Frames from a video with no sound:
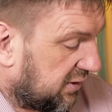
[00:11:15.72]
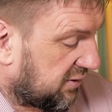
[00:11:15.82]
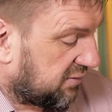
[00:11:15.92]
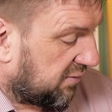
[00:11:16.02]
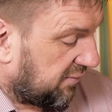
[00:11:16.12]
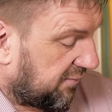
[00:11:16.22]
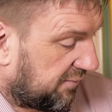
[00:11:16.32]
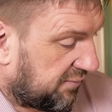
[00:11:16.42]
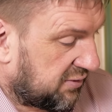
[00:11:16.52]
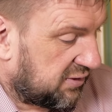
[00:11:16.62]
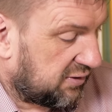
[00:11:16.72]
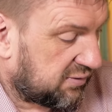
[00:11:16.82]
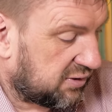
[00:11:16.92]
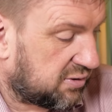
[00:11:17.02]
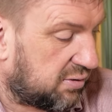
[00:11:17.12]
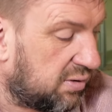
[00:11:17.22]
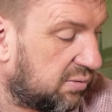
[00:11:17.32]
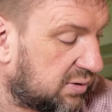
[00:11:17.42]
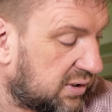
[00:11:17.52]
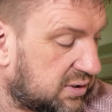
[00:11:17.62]
Сейчас вот здесь в
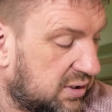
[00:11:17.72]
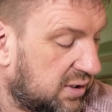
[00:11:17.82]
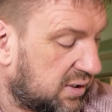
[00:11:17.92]
кастрюле у нас